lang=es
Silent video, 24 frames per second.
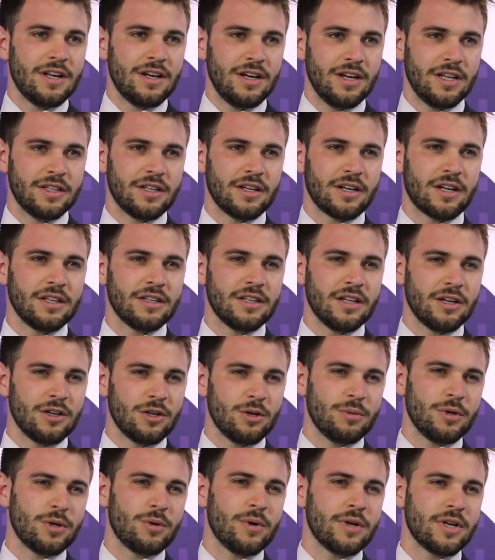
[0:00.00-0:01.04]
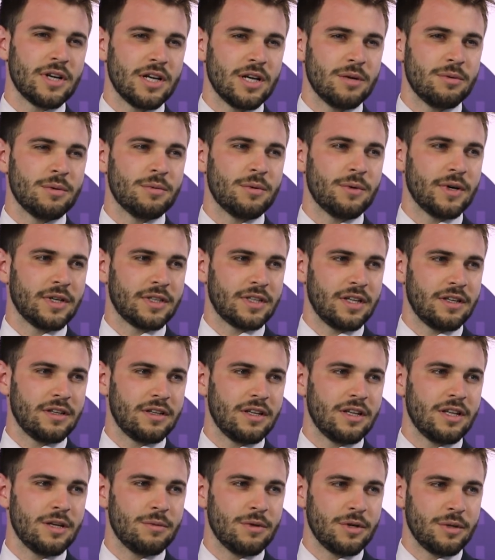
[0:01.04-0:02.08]
Las tarjetas agropecuarias las vemos
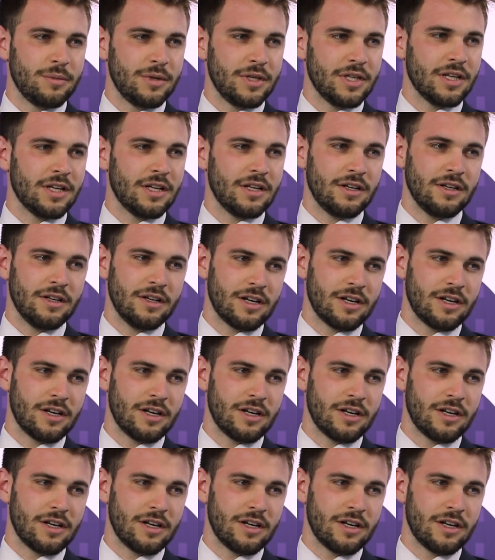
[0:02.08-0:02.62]
bastante deprimidas